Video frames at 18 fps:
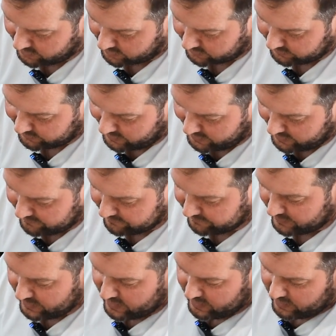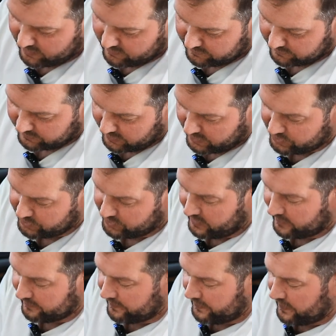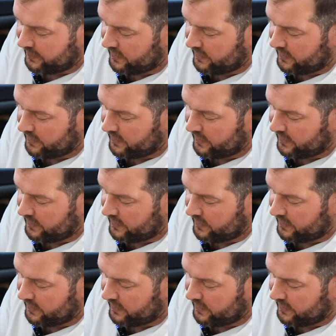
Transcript: CarLife, флешка.